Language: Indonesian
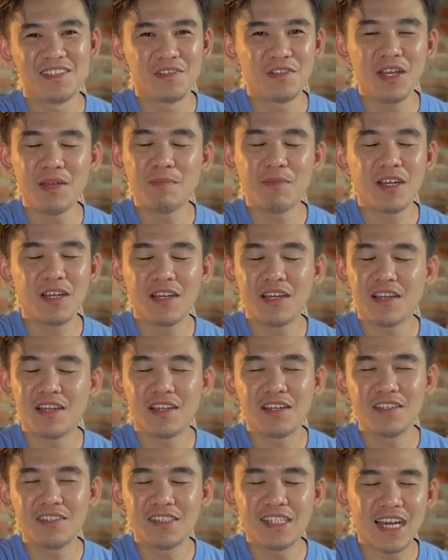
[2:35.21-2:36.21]
gue
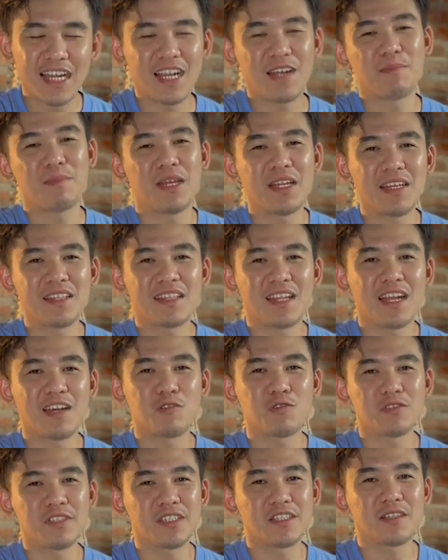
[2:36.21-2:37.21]
emang jarang main gitar
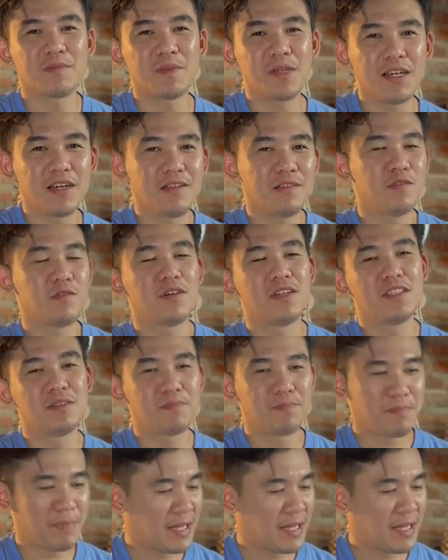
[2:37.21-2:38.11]
akustik tapi kalau gue